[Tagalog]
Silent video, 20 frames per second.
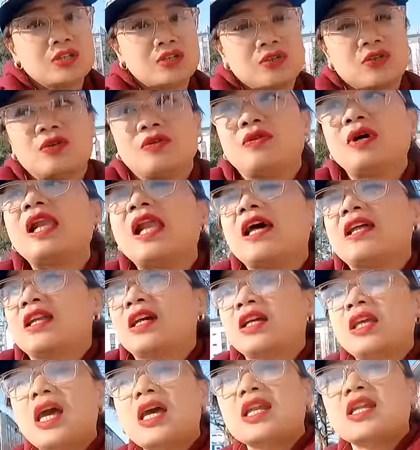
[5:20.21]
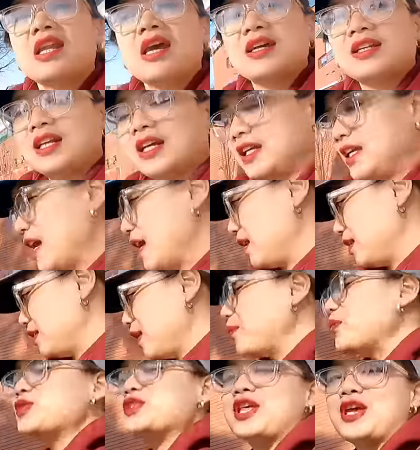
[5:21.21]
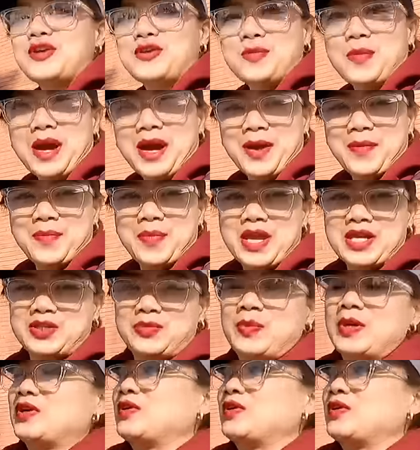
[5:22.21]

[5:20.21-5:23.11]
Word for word: So wala, nangyari na ang nangyari. Tapos na yung mga besh.